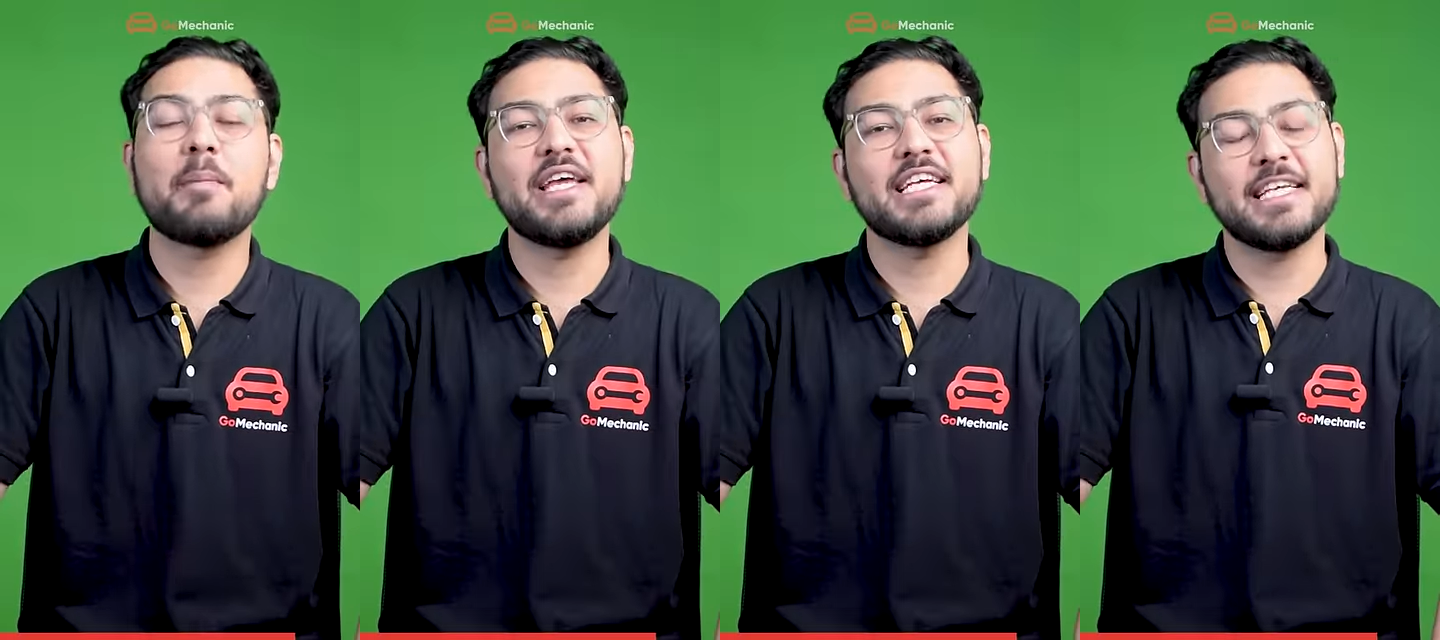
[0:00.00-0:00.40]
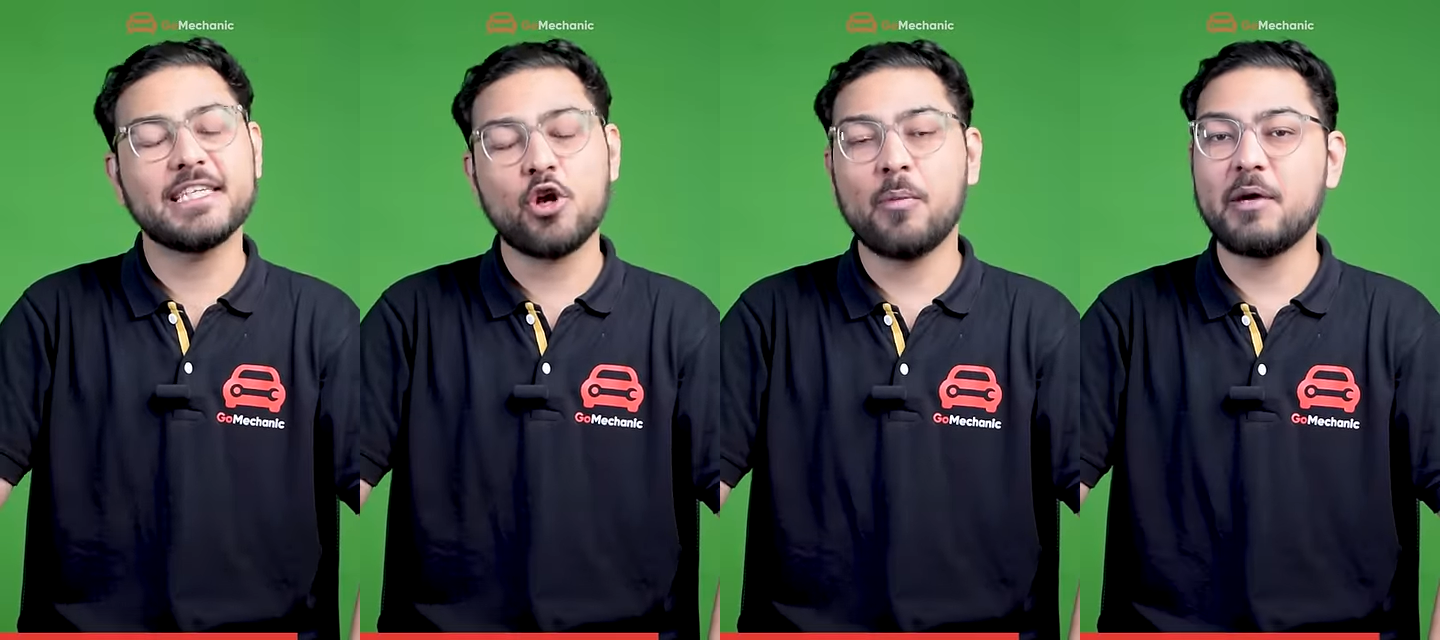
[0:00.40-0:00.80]
में बी
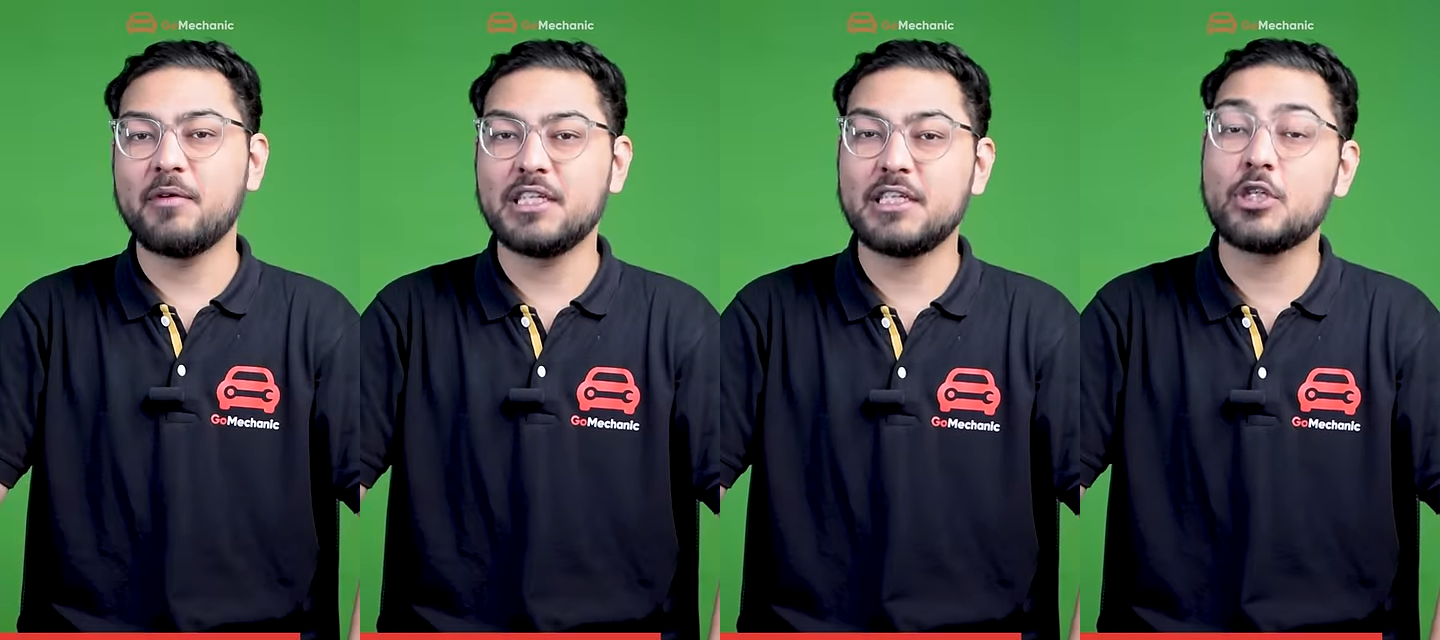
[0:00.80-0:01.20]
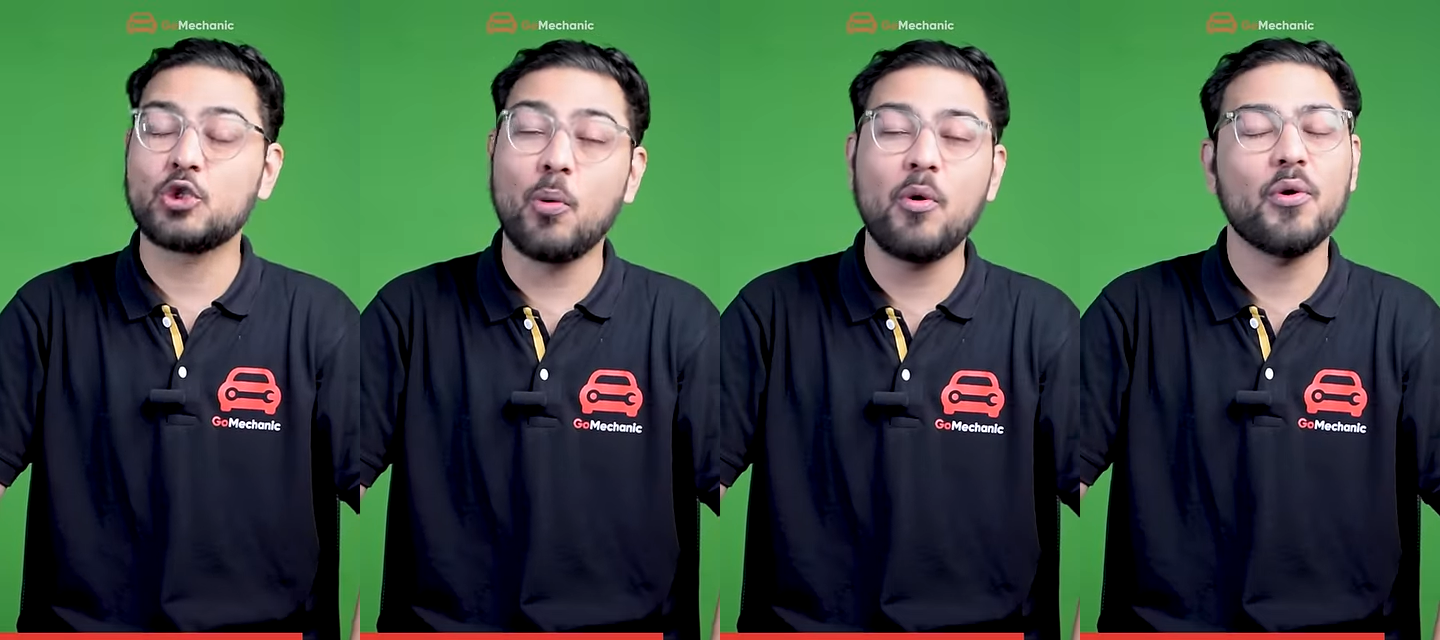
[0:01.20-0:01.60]
सिक्स नॉम की वजह से
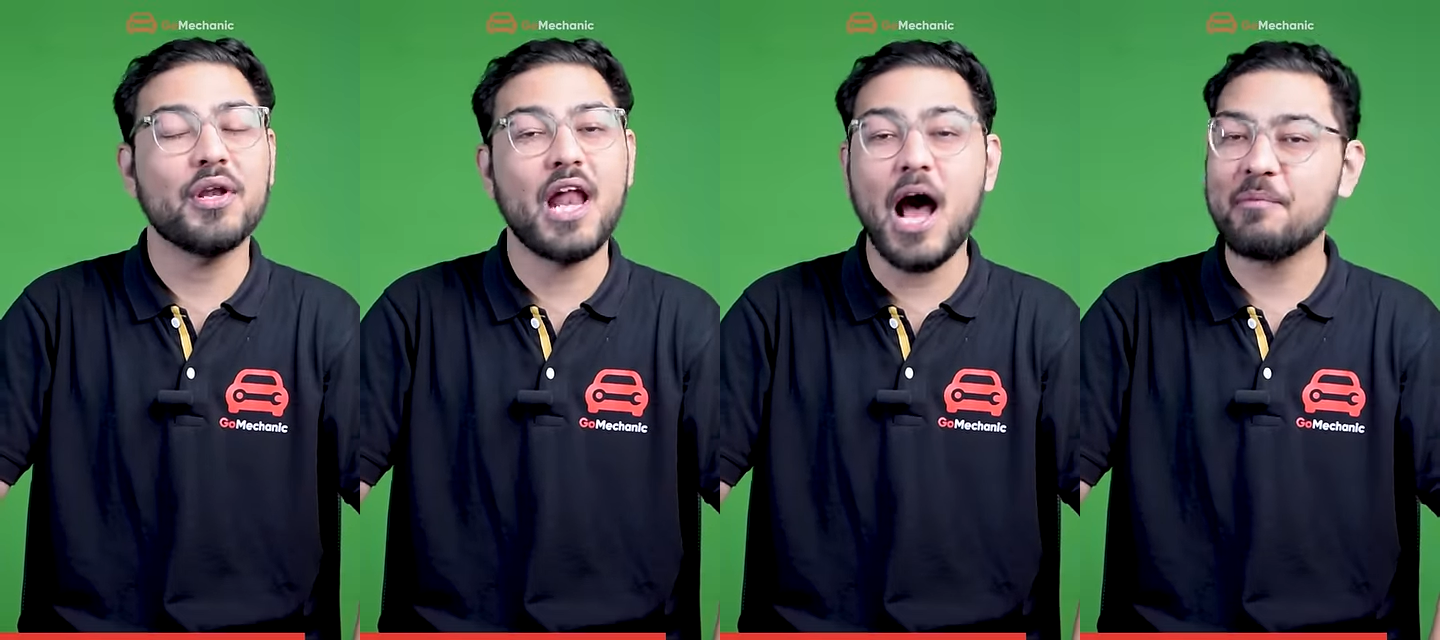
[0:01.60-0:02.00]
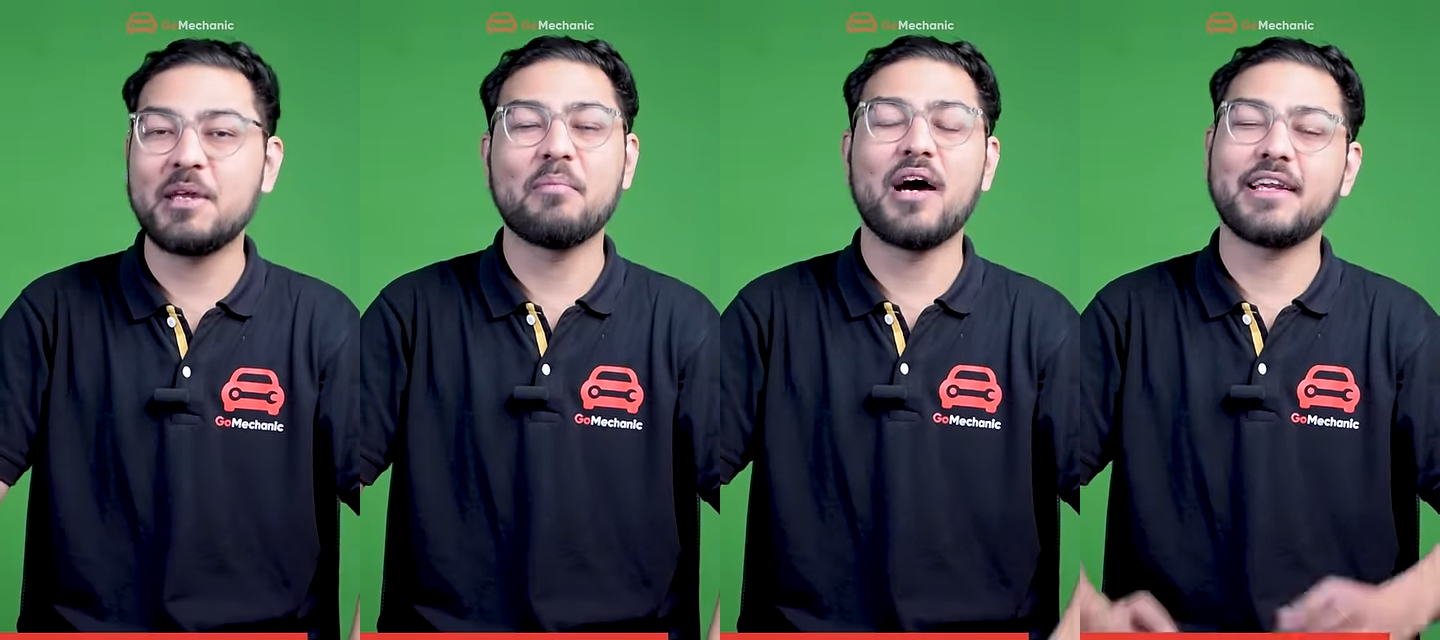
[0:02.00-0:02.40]
सोमो का नाम ही
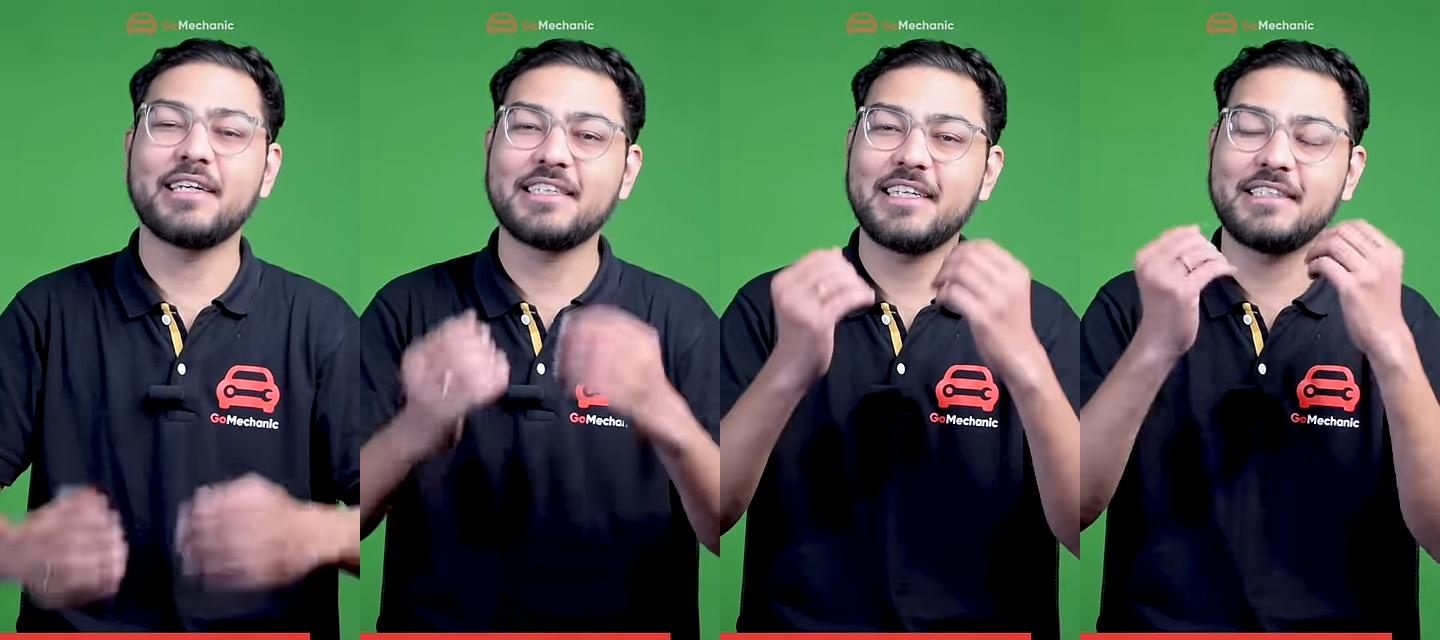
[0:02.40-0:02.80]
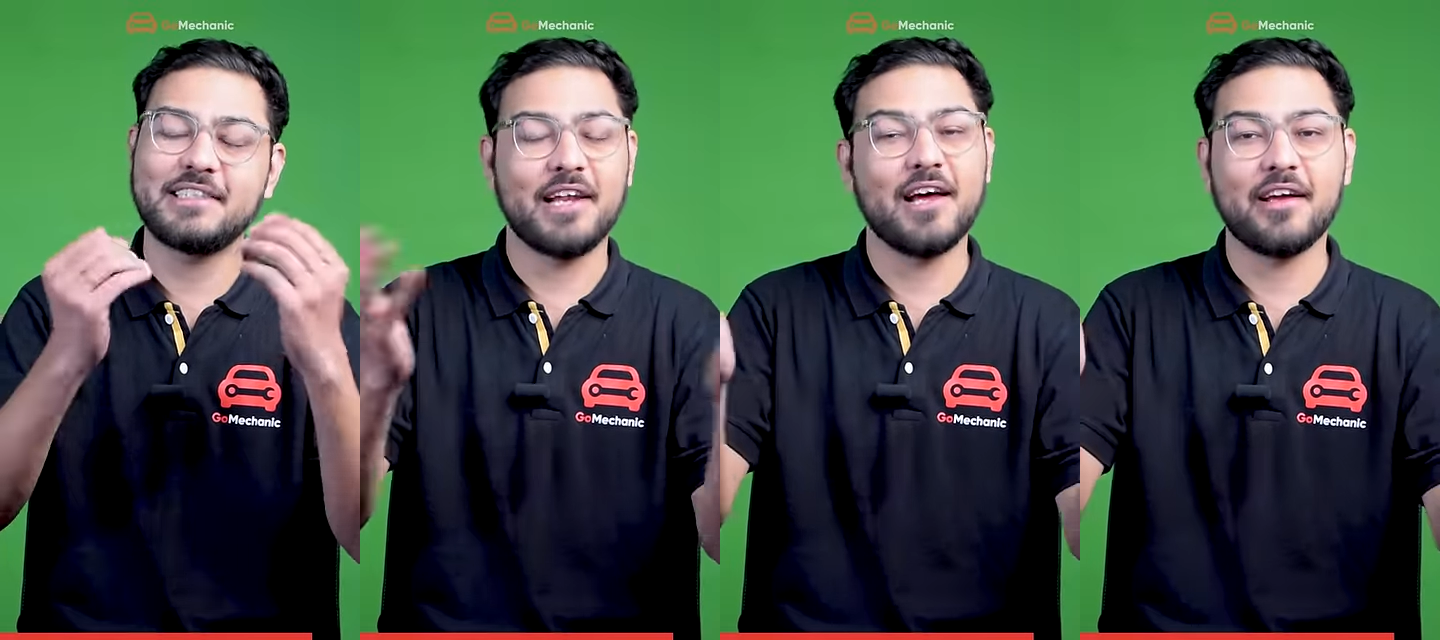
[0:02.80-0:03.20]
मार्केट से चला